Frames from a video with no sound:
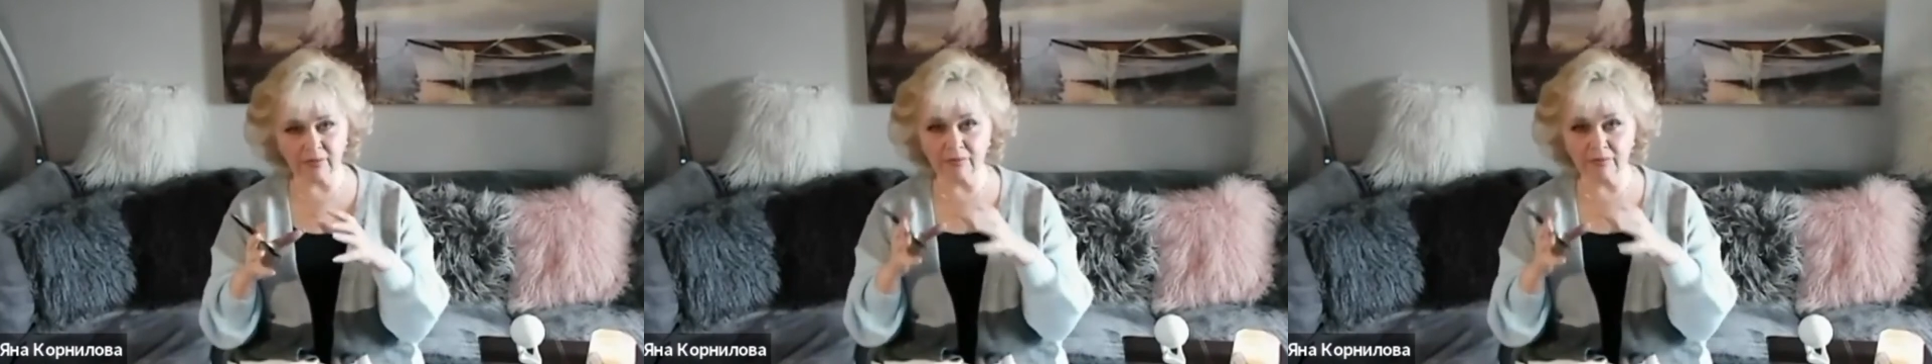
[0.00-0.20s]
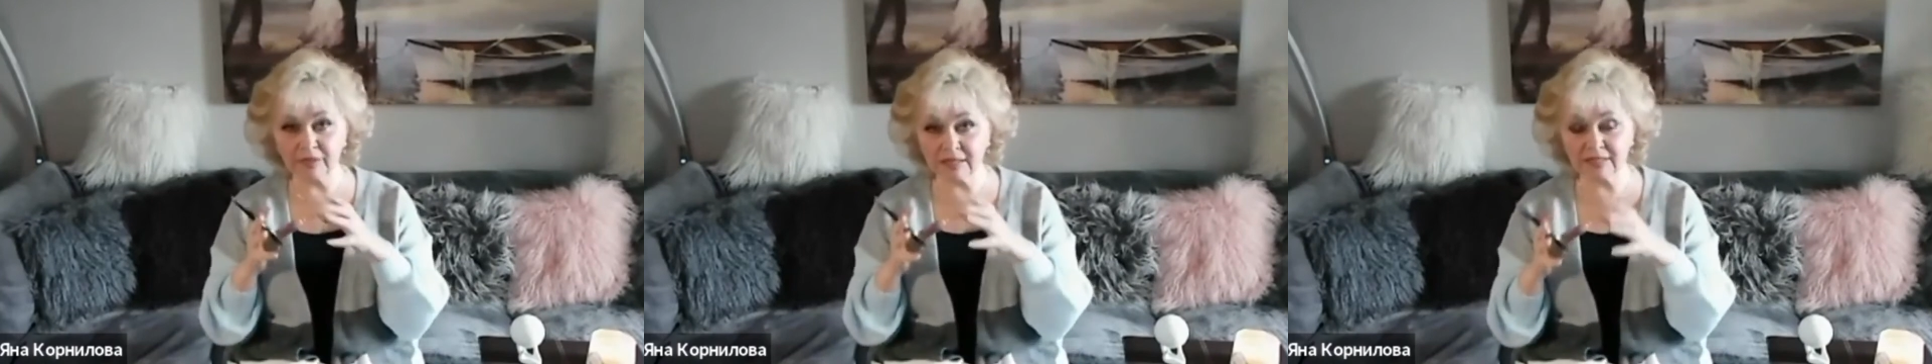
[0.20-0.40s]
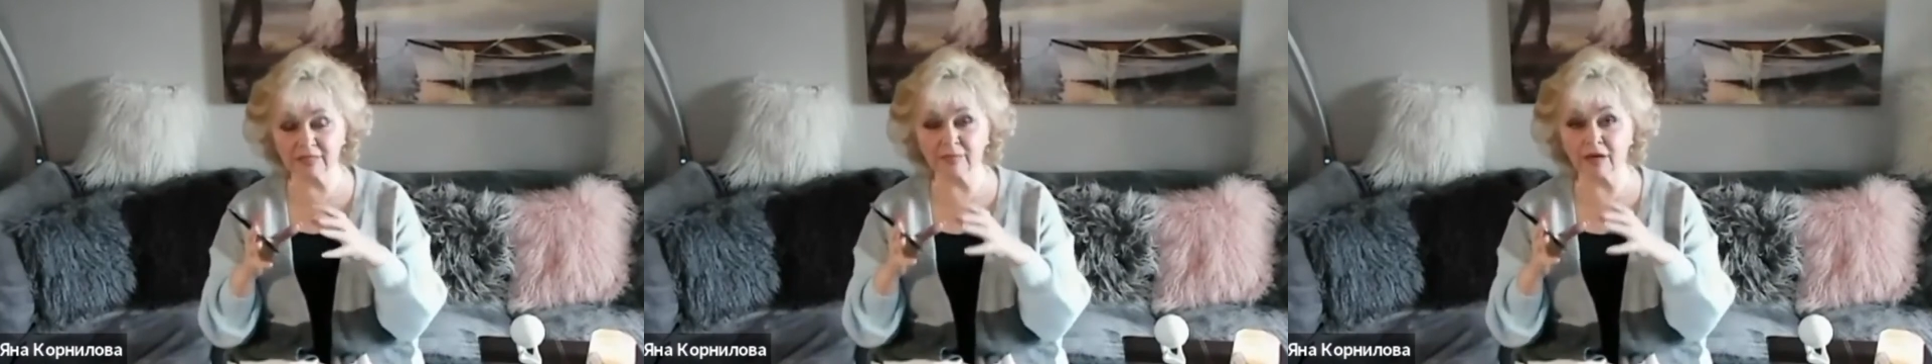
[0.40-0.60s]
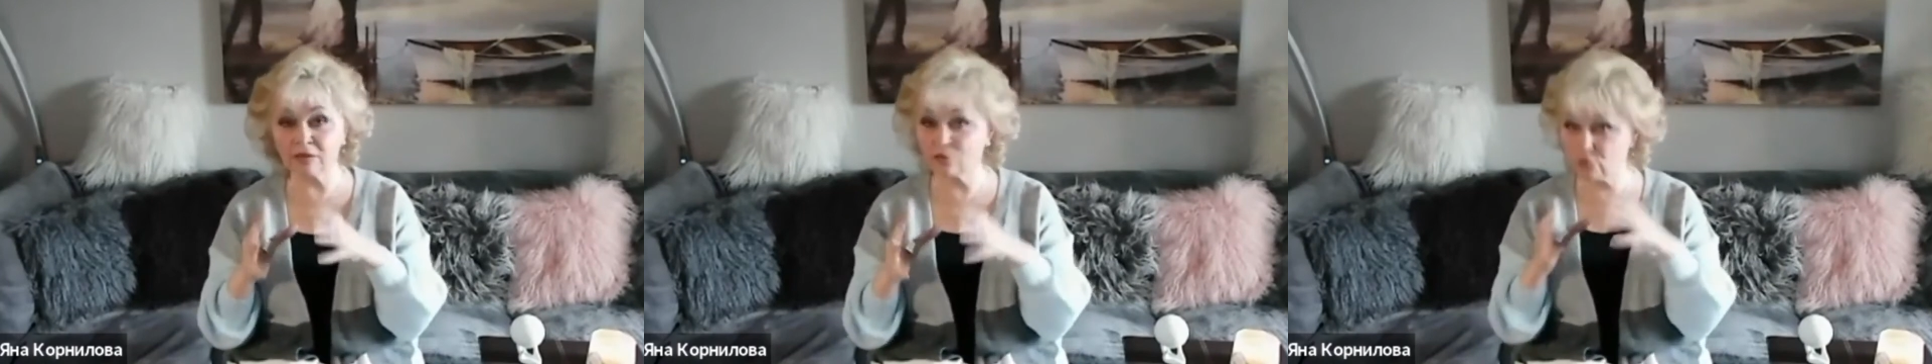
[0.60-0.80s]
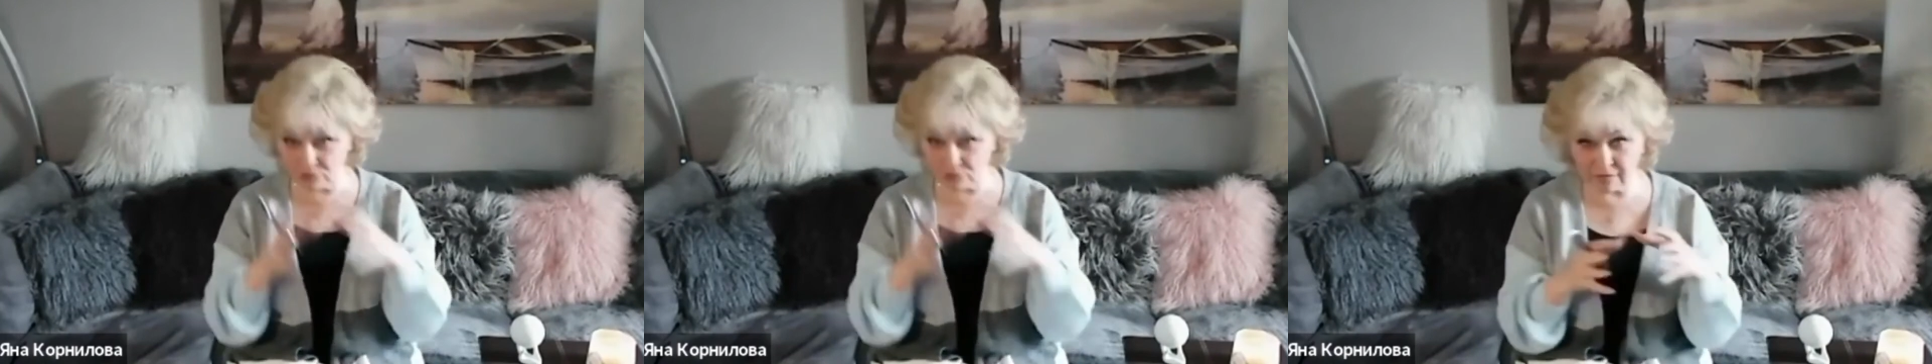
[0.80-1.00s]
местом
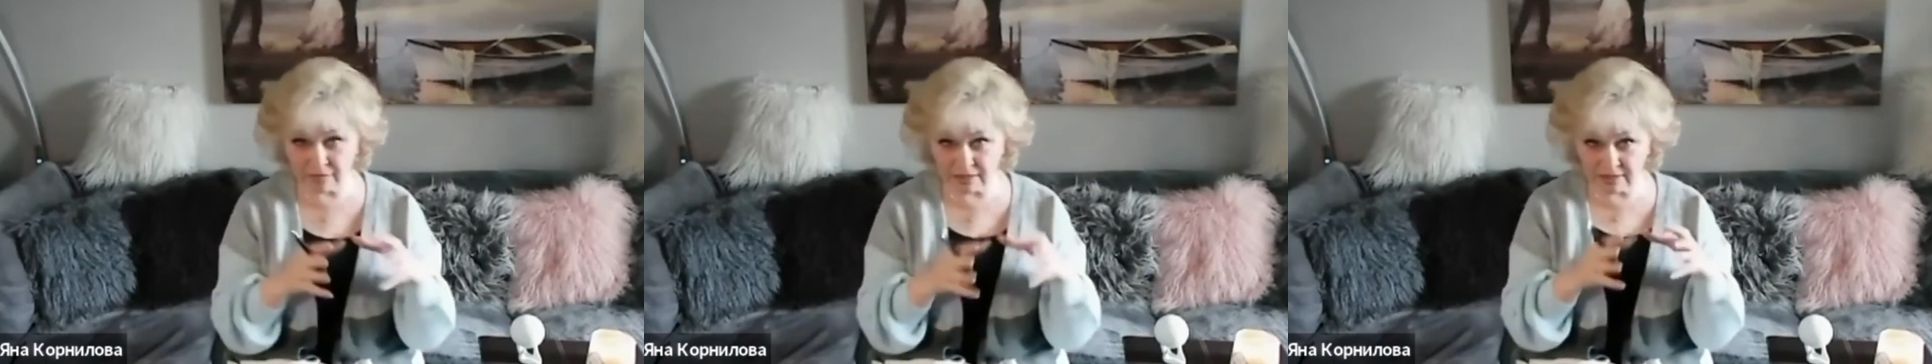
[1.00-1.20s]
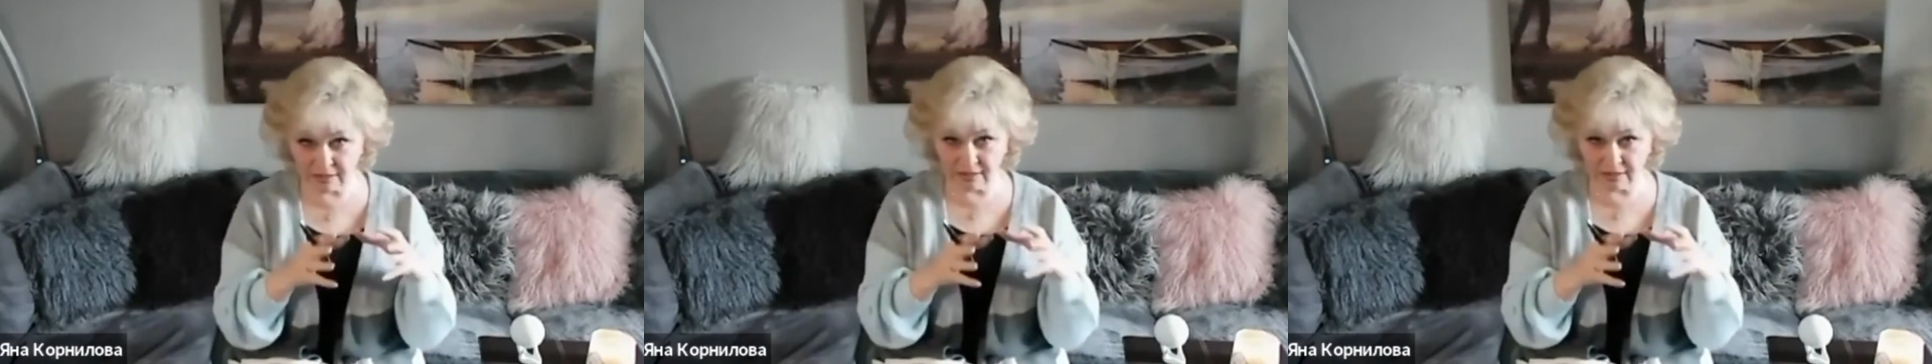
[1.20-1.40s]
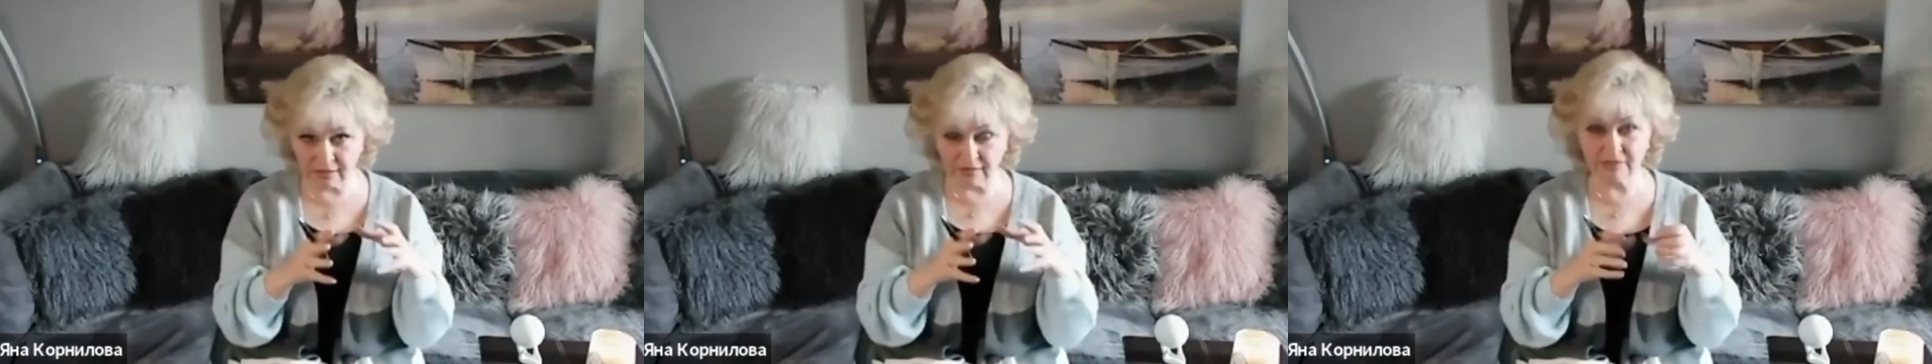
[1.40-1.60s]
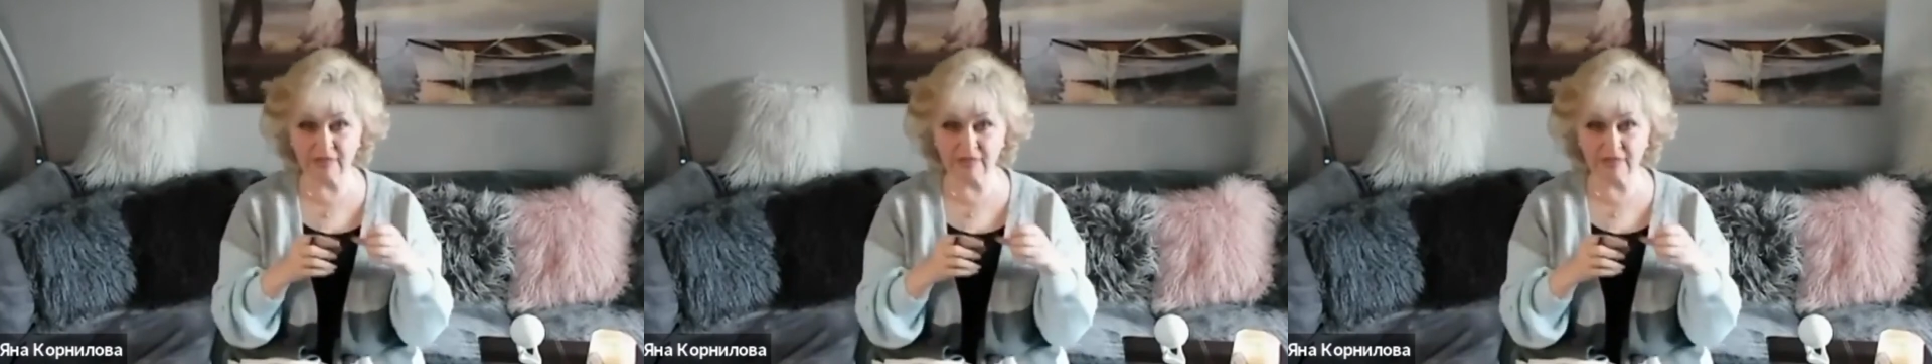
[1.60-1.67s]
отсутствия силы,